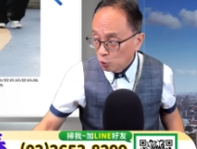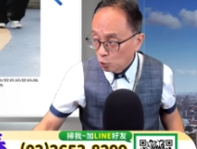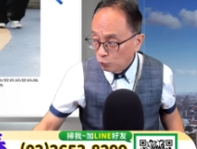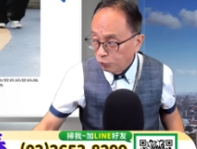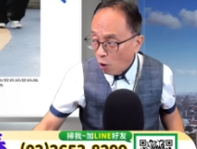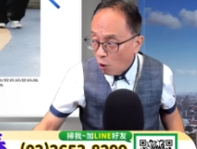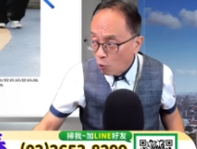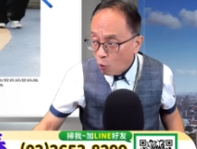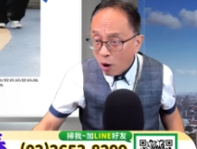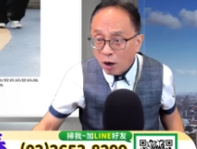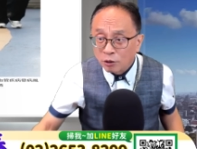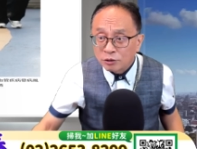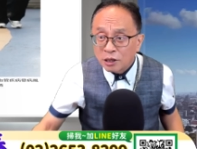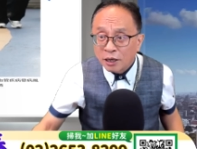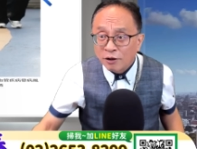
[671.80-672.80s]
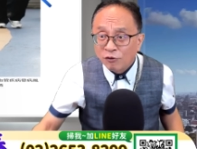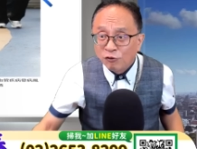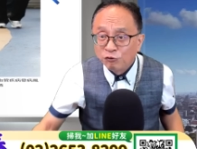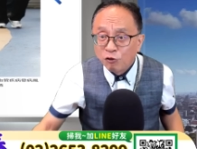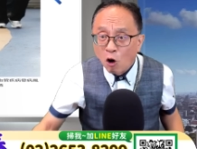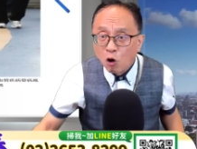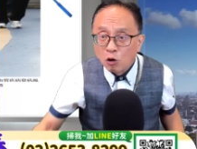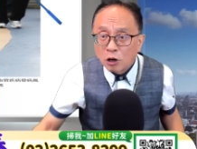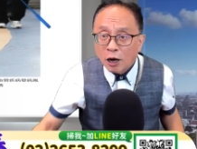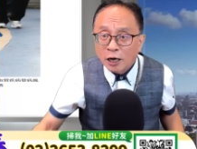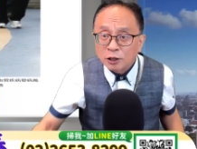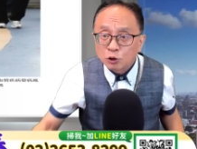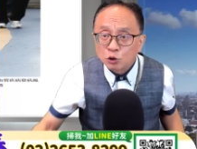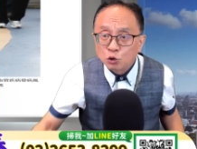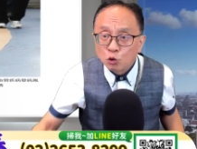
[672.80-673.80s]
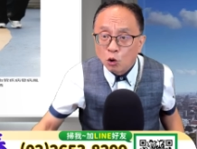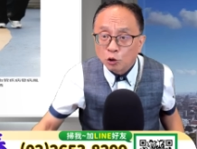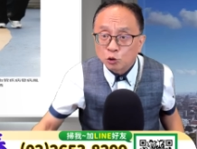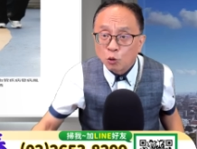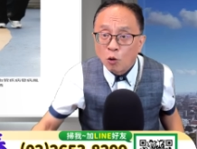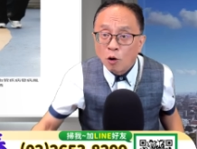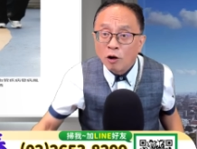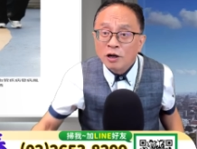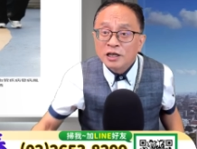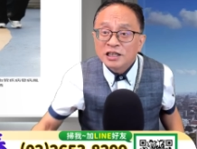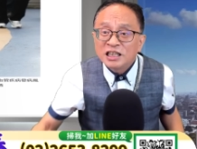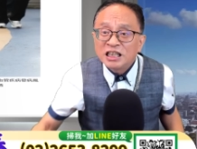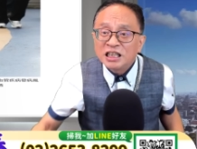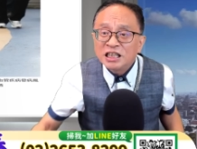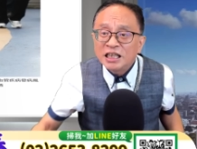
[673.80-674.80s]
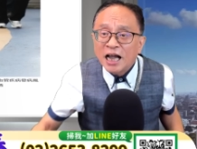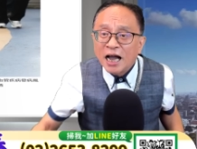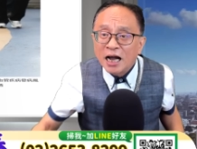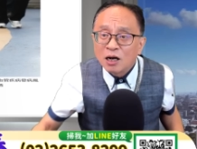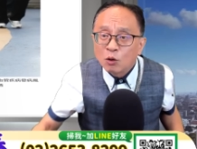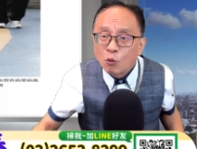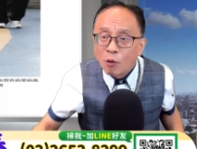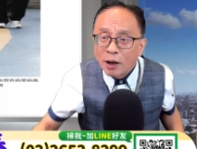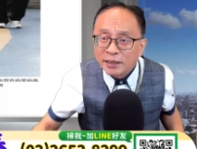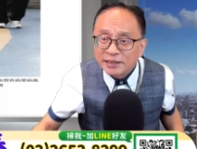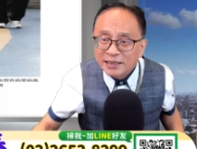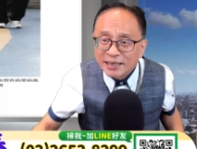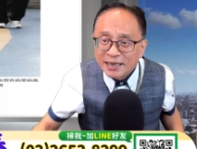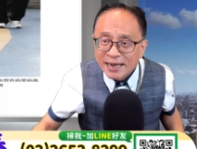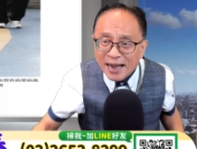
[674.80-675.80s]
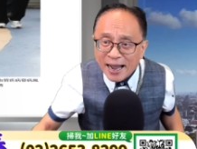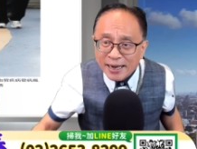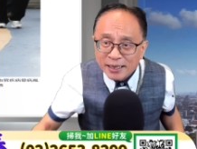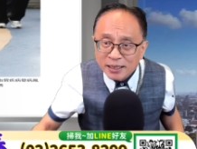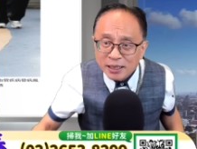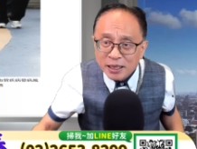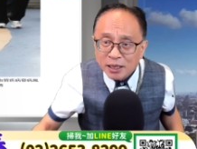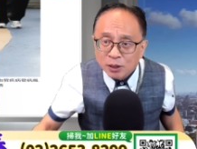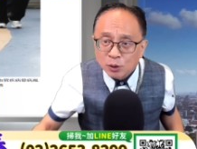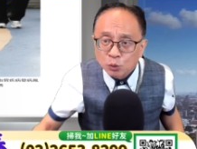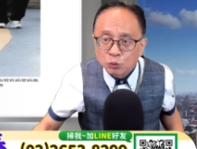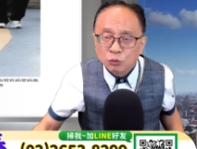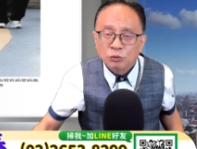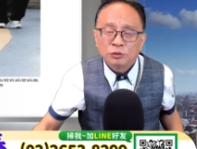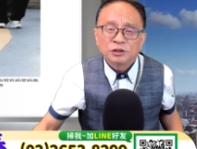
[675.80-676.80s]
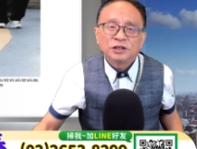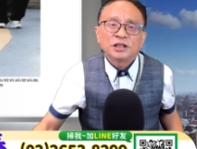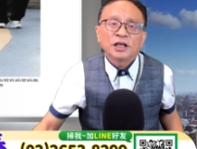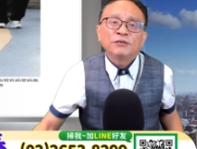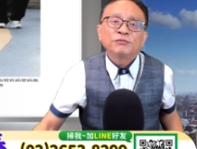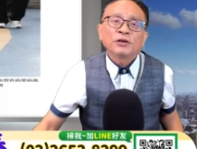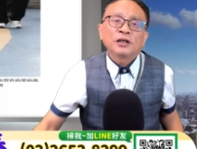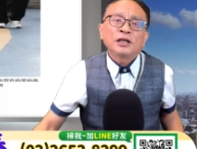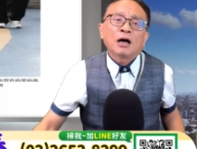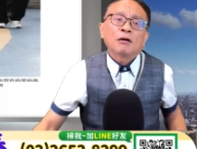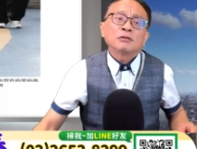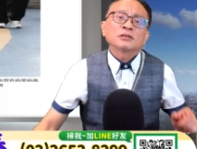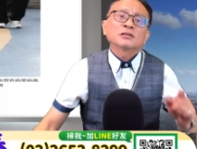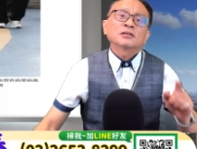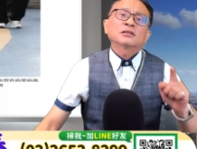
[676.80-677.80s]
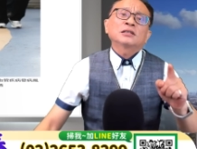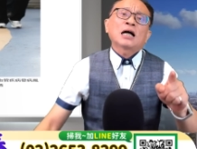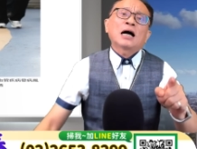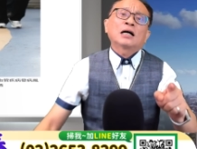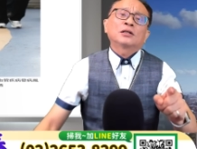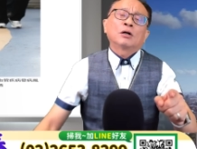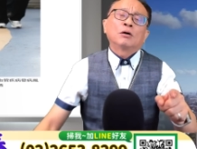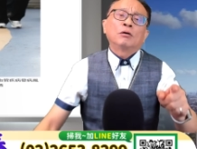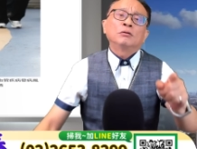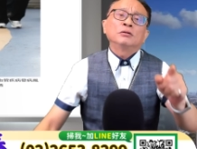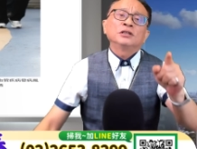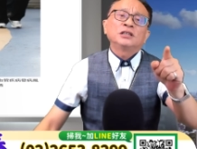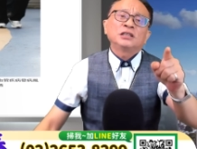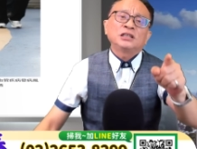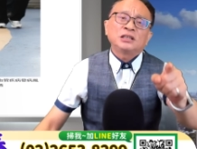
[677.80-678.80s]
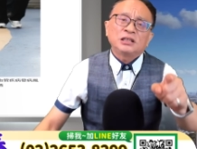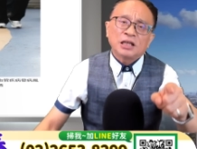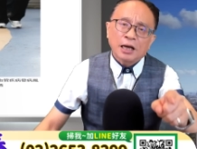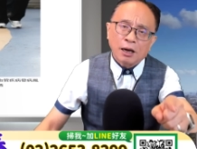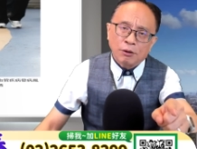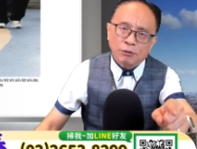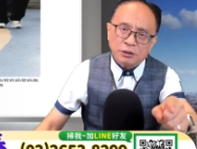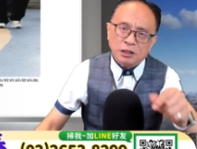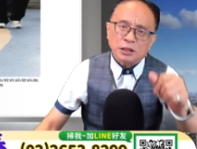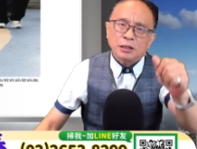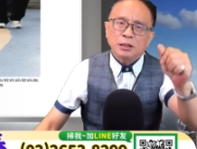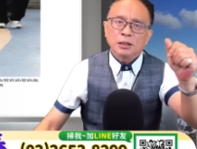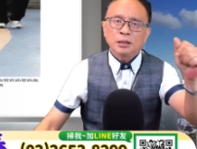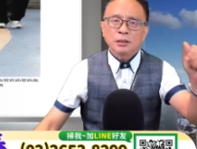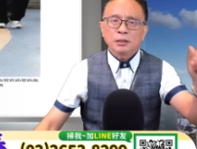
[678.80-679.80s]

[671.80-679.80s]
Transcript: 疯狂哦，在疯狂做多相关概念股，减肥药大同小异。